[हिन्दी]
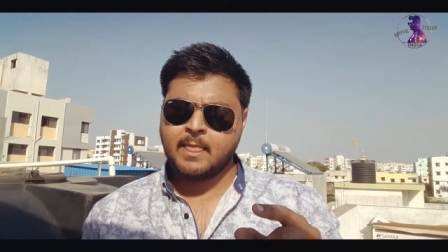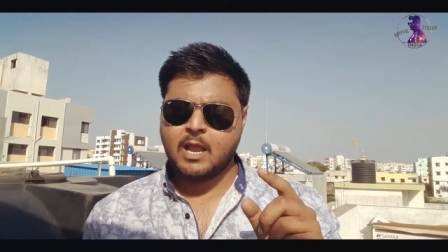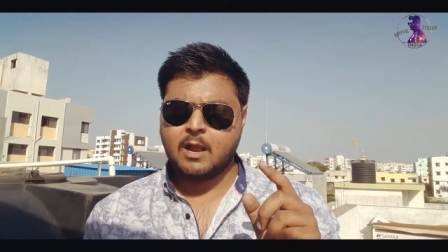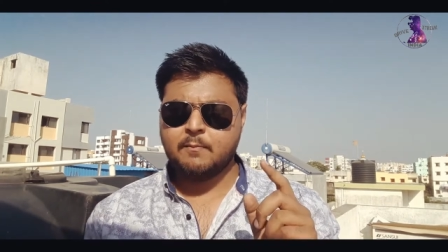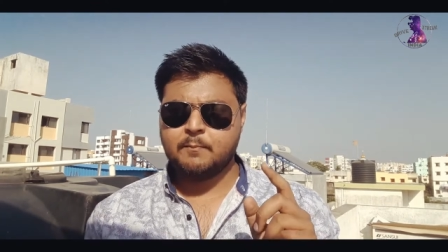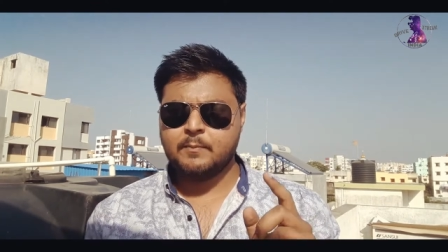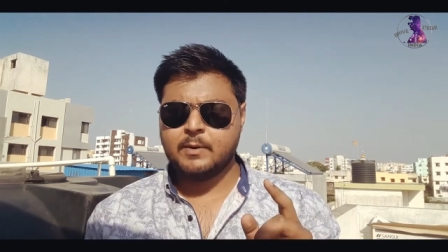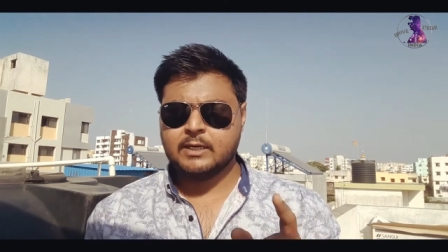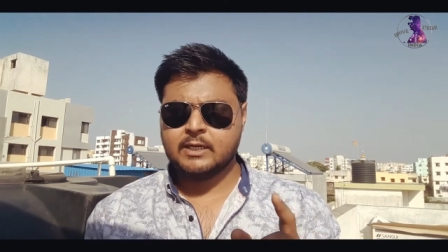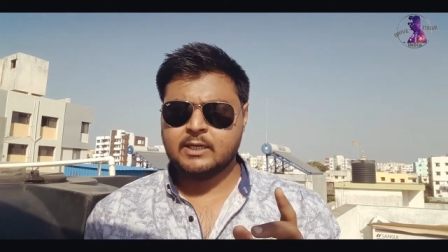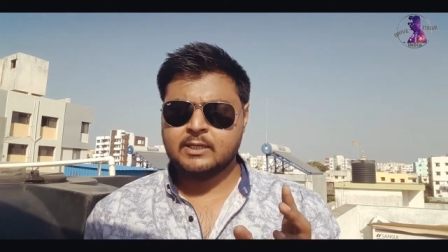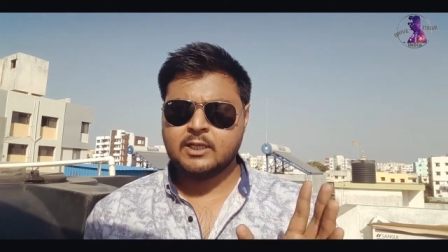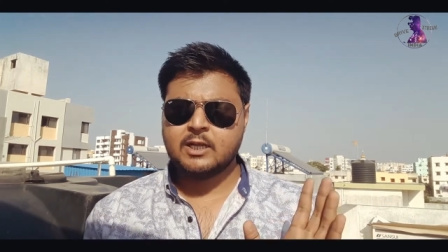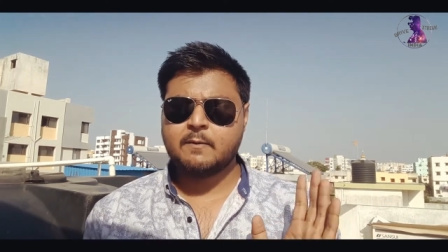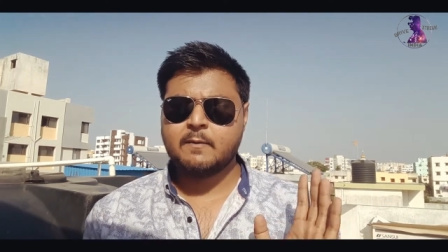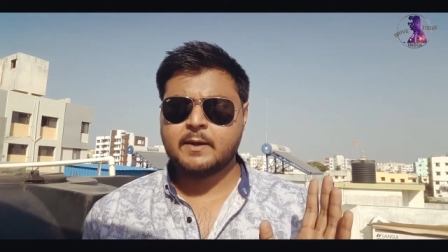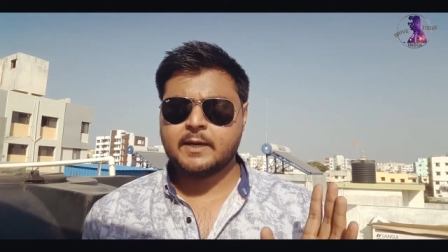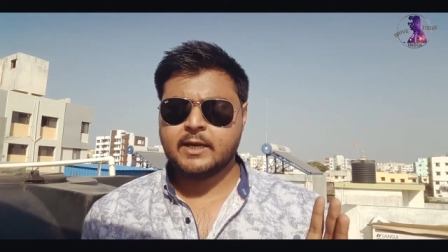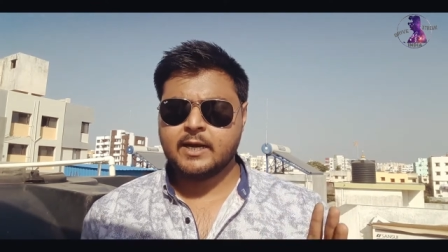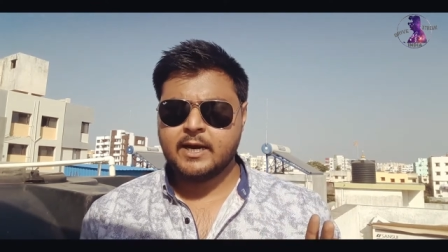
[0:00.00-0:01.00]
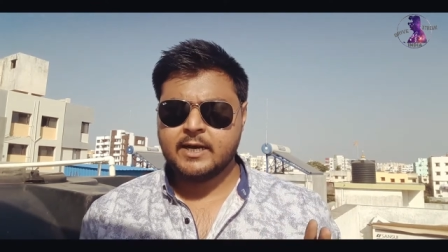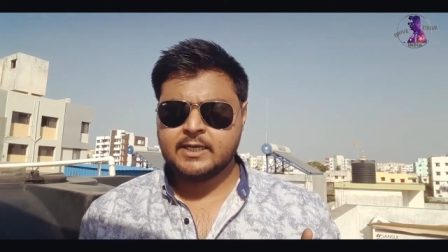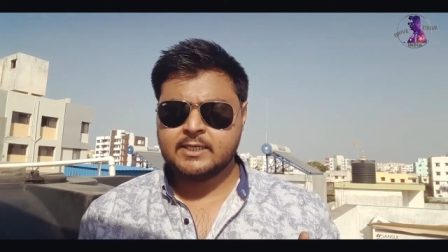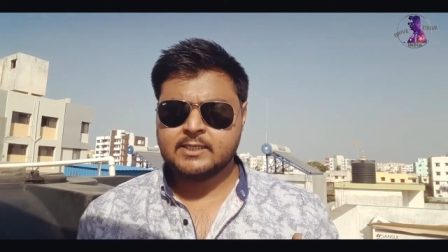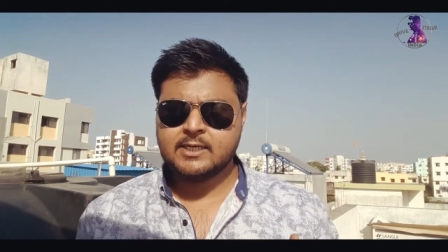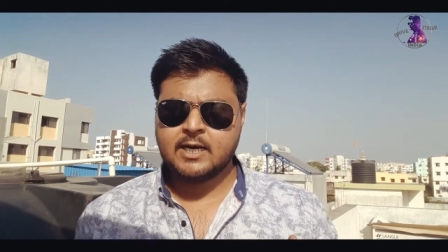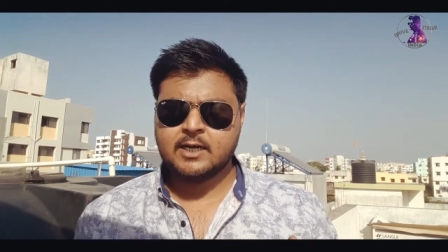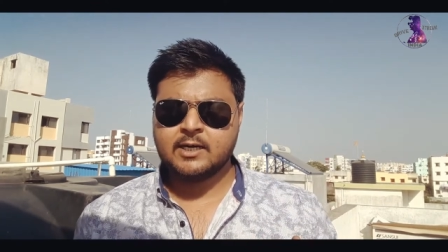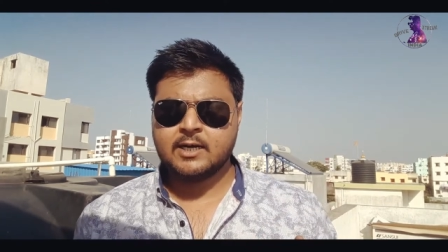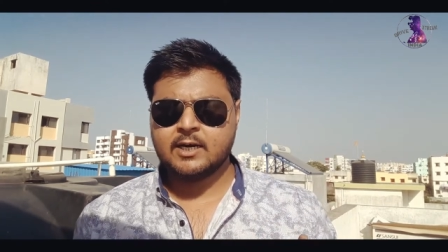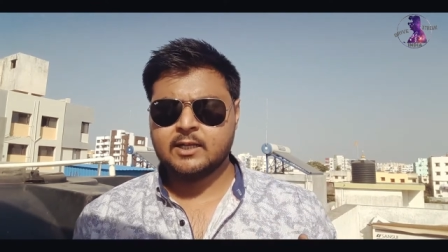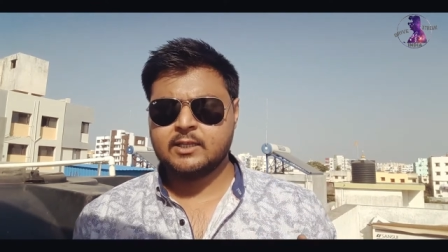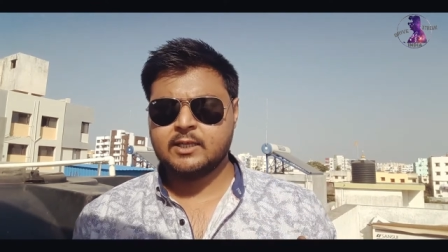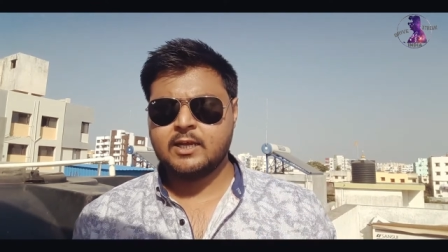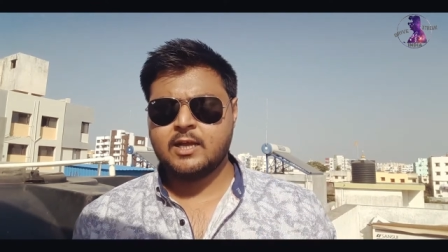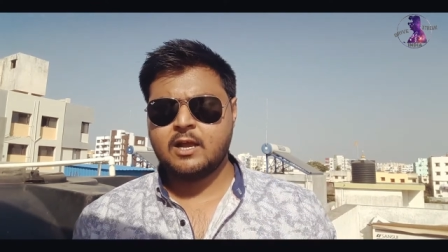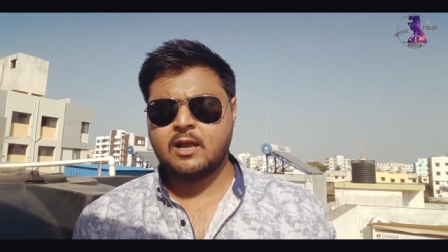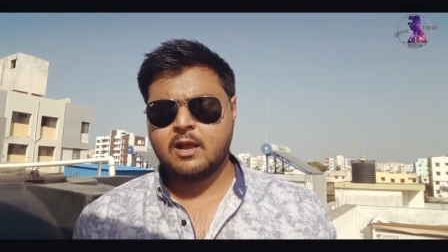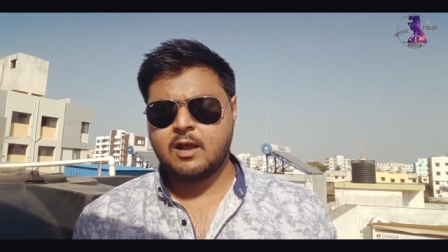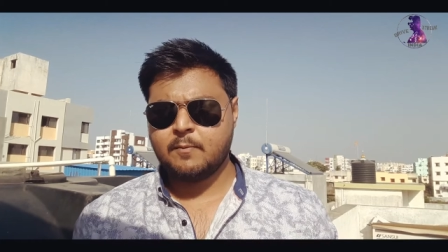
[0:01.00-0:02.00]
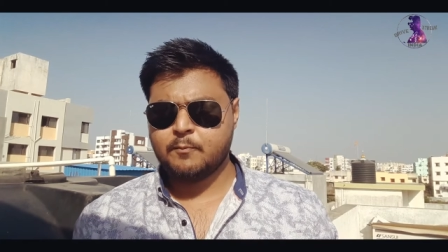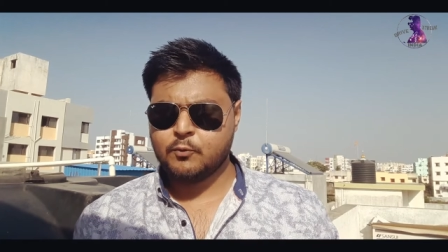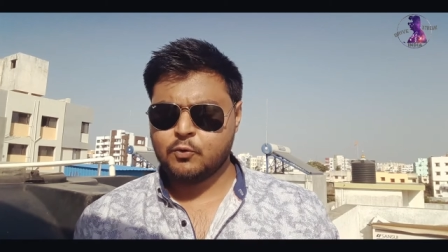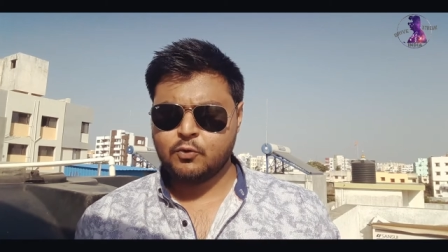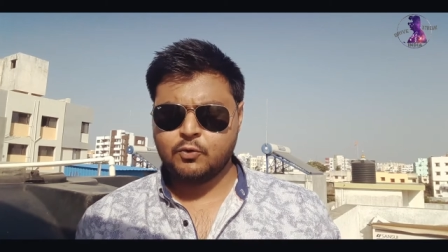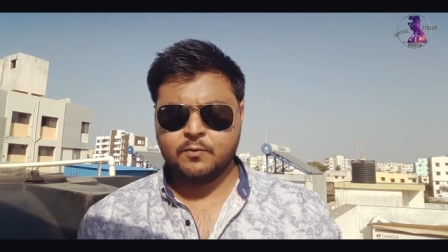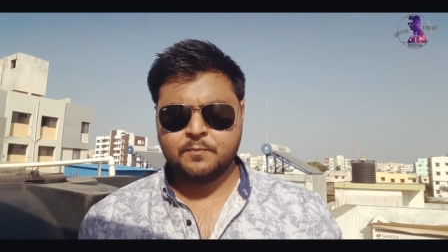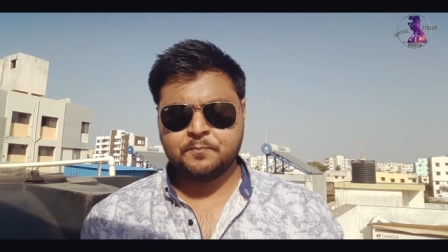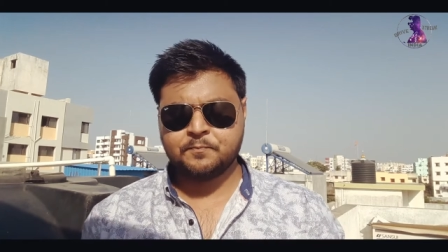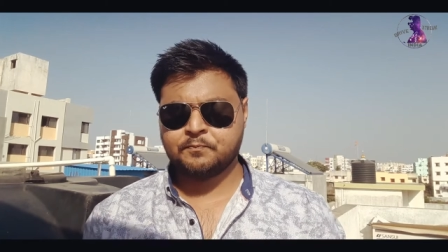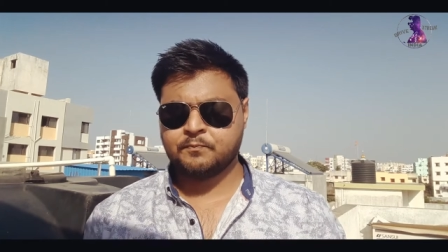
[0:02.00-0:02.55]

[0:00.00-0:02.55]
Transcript: आप बटन दबा के गाड़ी स्टार्ट करते हैं आपको